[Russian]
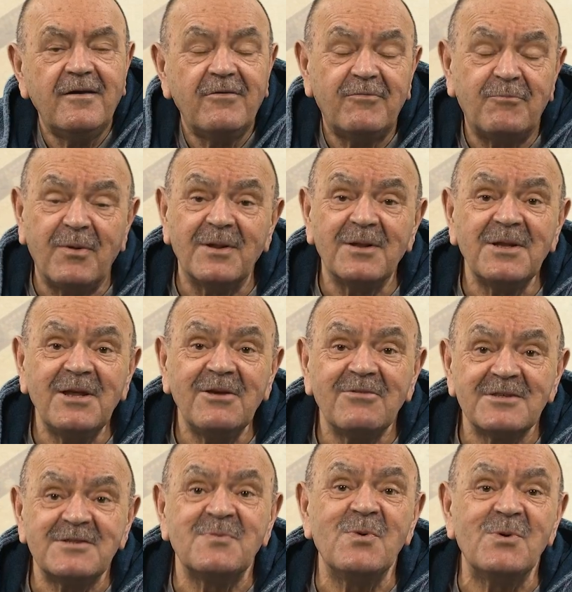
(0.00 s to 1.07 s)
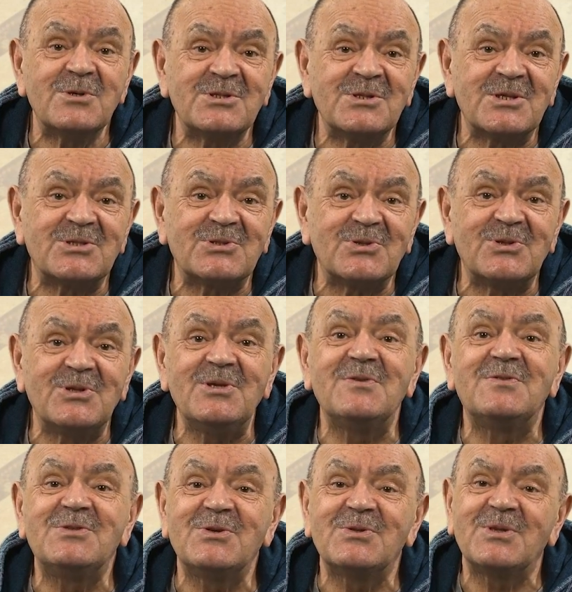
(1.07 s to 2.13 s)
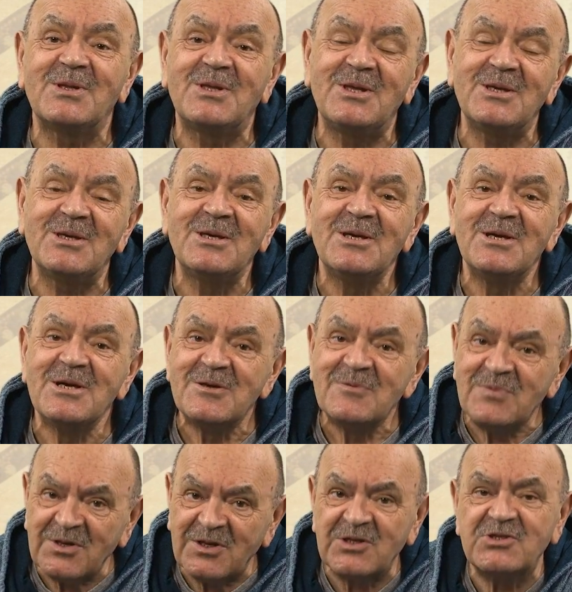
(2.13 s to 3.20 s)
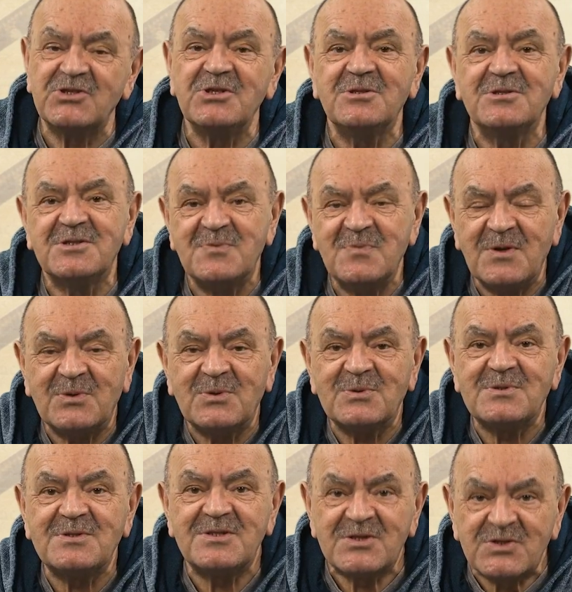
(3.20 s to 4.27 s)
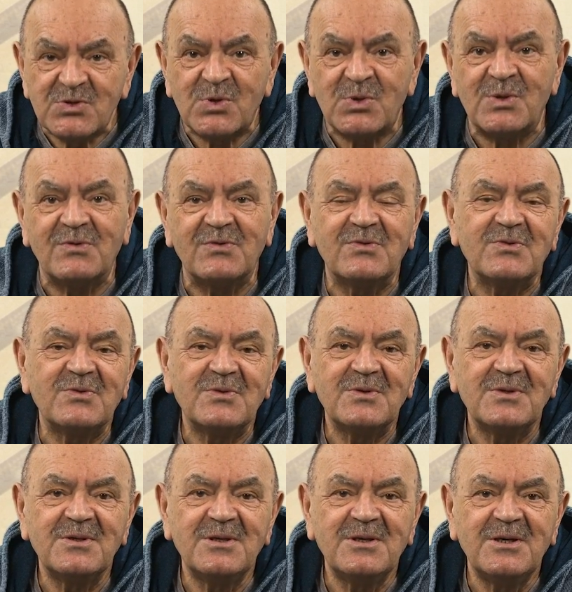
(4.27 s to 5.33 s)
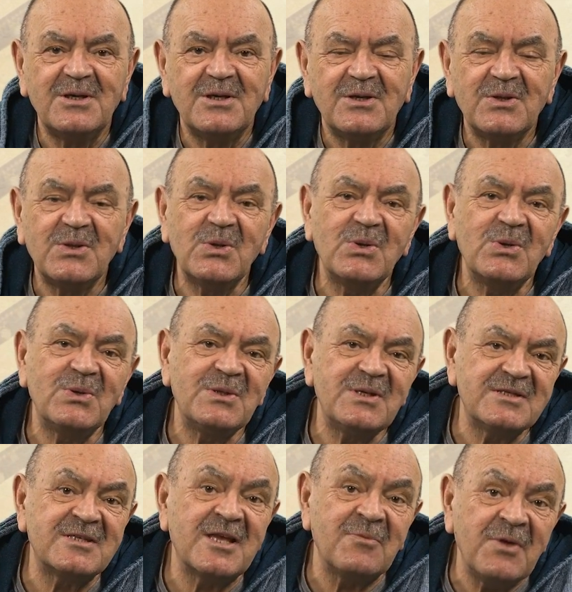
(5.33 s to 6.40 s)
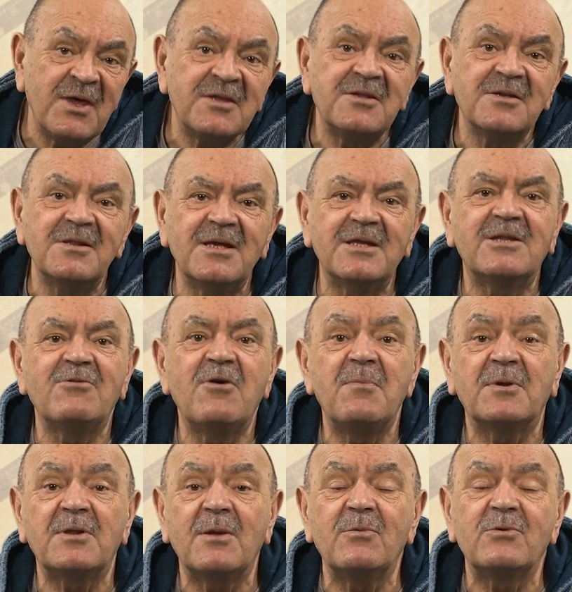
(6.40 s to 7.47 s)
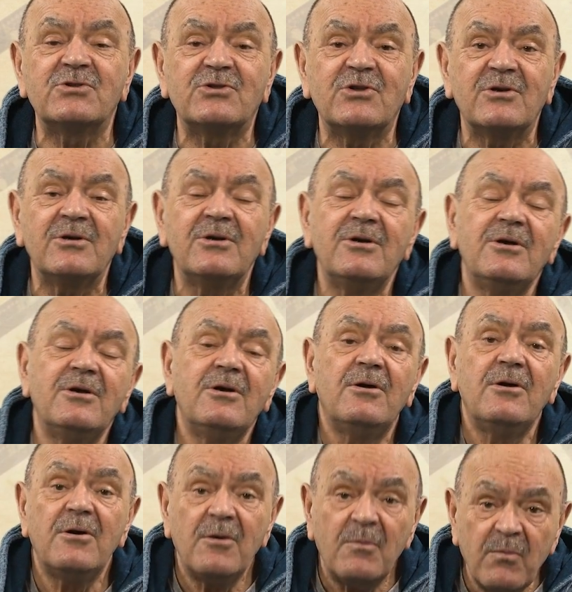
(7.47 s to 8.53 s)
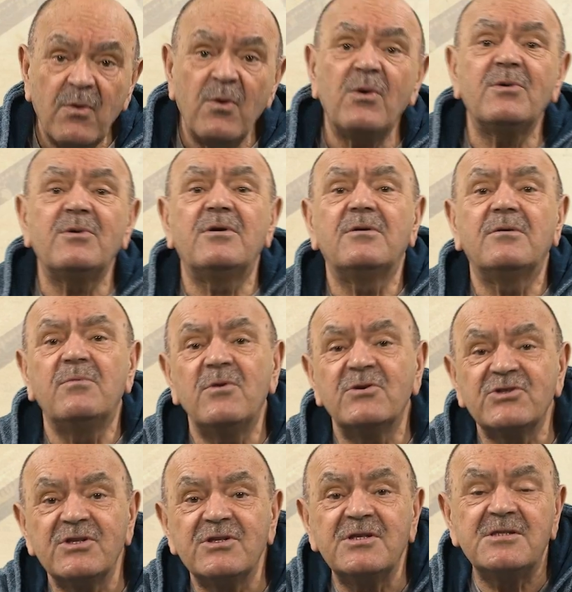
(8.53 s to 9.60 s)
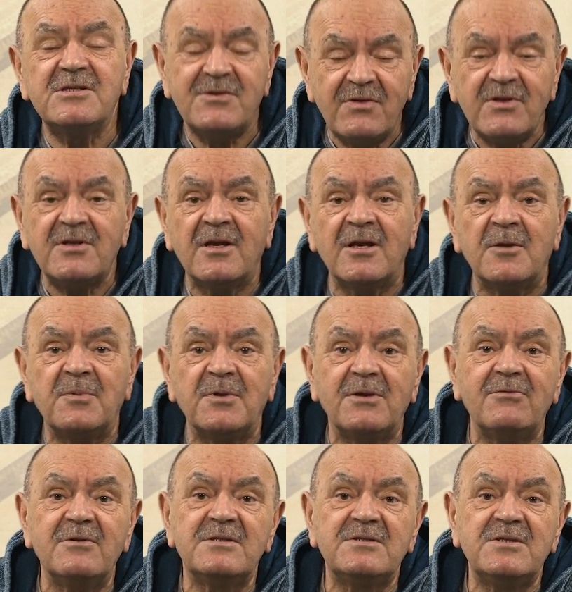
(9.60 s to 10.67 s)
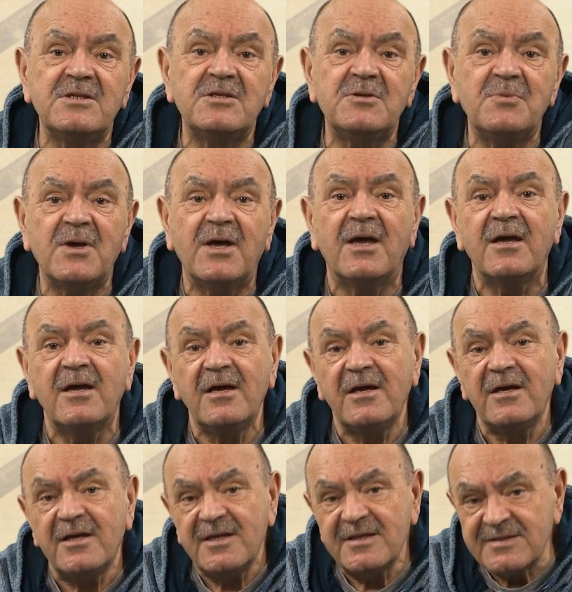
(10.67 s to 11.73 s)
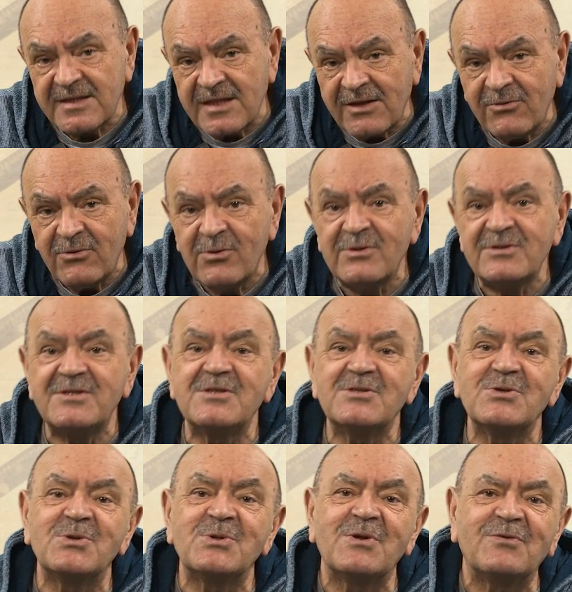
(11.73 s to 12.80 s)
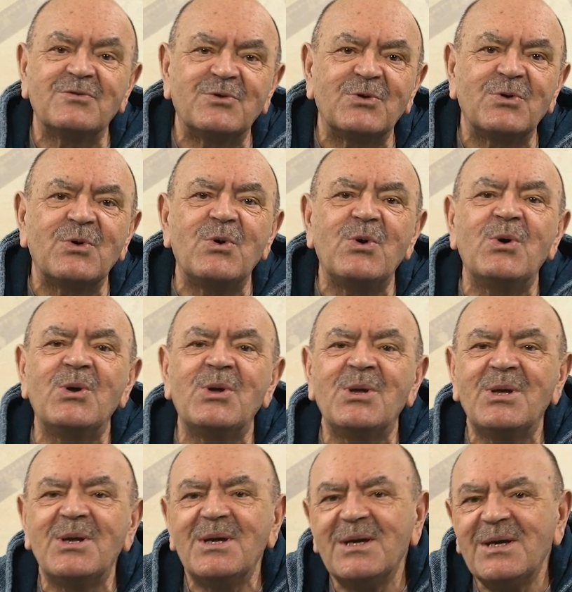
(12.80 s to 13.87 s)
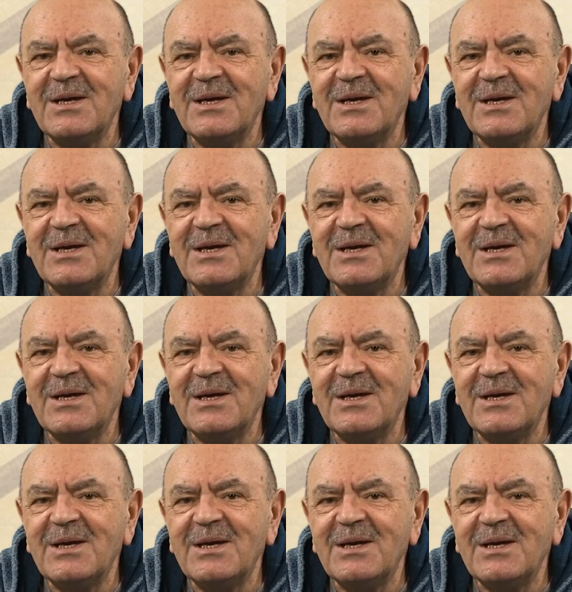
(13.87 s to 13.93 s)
Вполне возможно, что ты все-таки пережил смену сезонов, но не заметил этого, потому что Бог может действительно перевести тебя из одного сезона в другой,